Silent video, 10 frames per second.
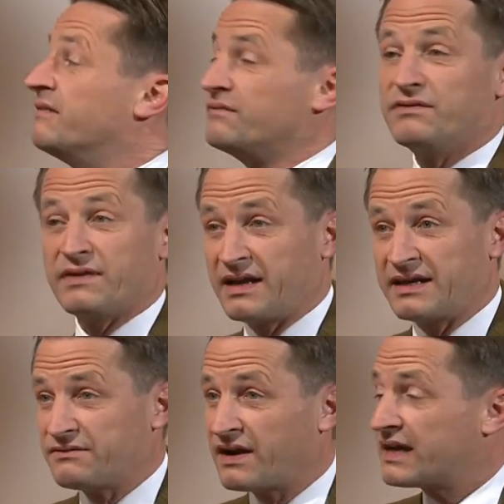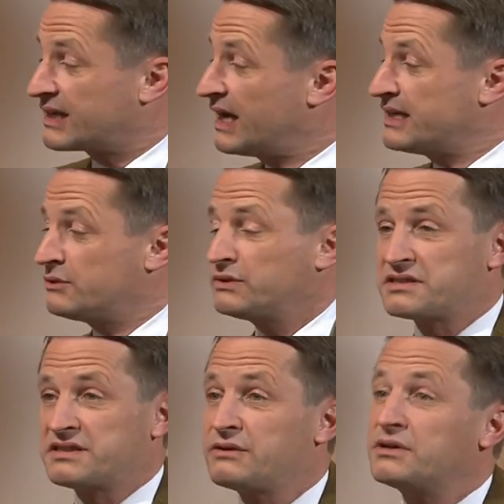Wir feiern in Wahrheit gar nicht die 100.
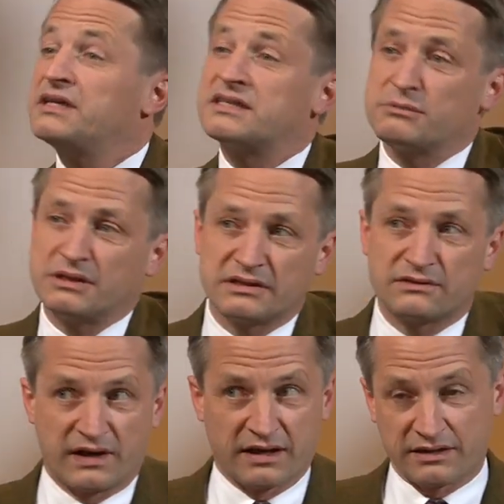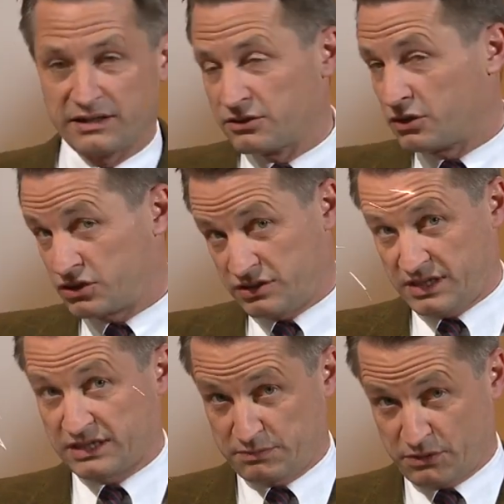Sendung. Ich zumindest feiere den deutschen
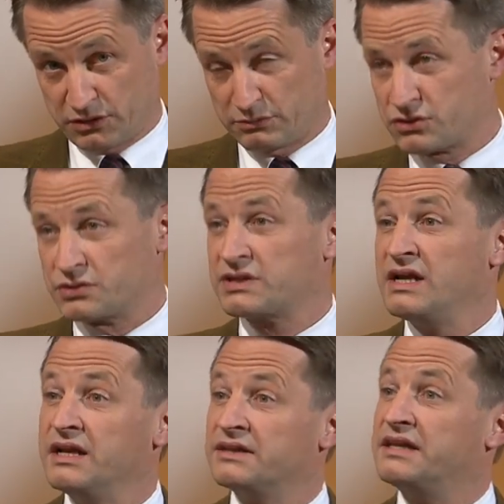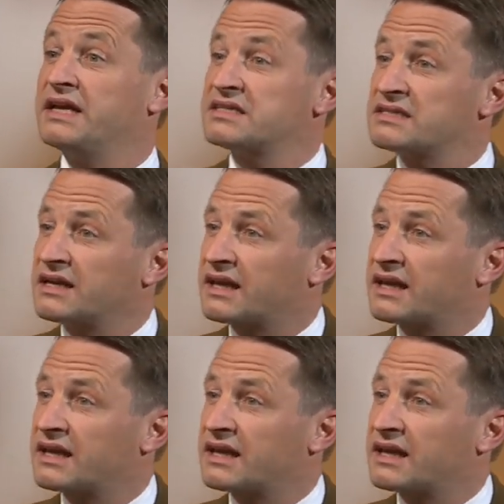Exportüberschuss. Halt, stopp, denn das halt, ist ein